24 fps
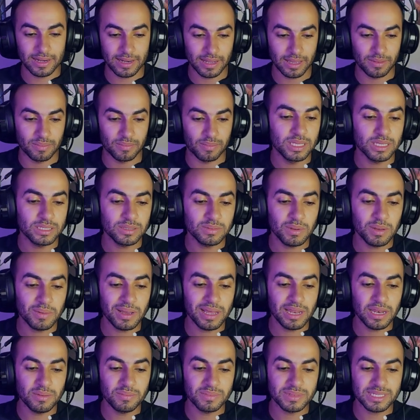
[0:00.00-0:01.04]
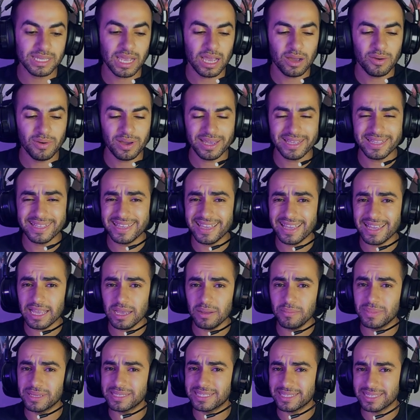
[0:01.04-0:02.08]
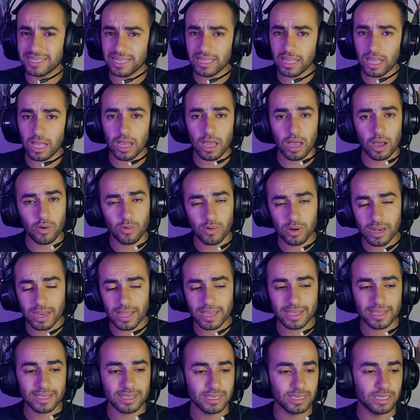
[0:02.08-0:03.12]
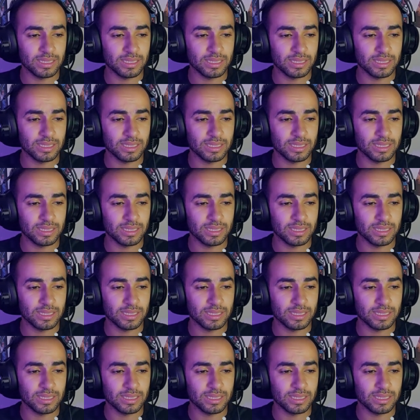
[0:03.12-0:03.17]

رام بالنسبه بقى للمساحه واحد جيجا بس انا اقول لك